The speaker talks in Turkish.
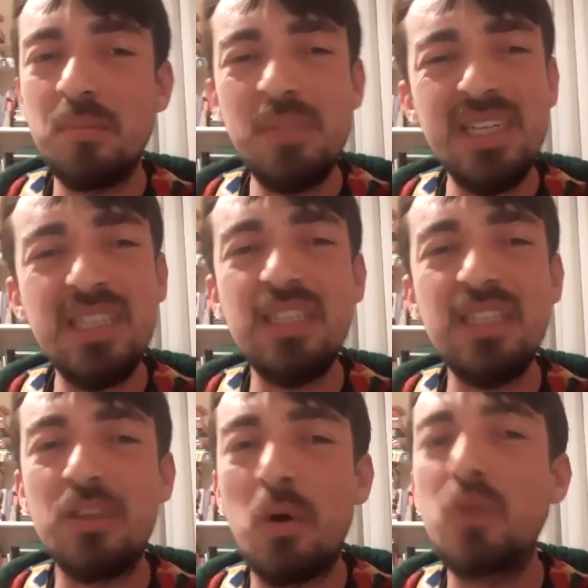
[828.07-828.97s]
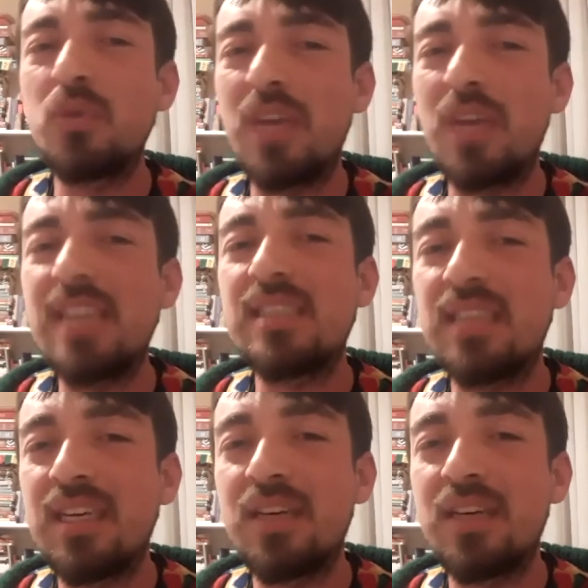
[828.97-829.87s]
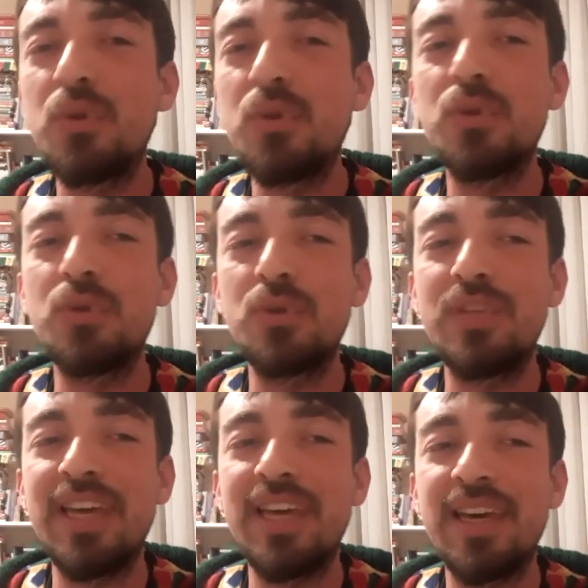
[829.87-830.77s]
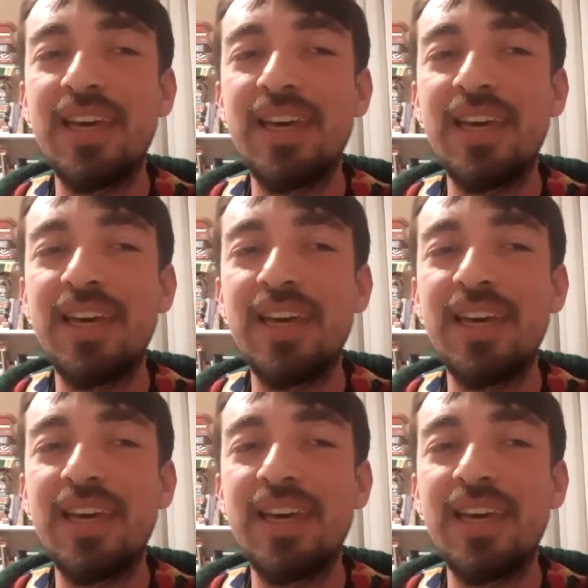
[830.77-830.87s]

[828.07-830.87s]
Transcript: Bırakın onun eski huyudur diye.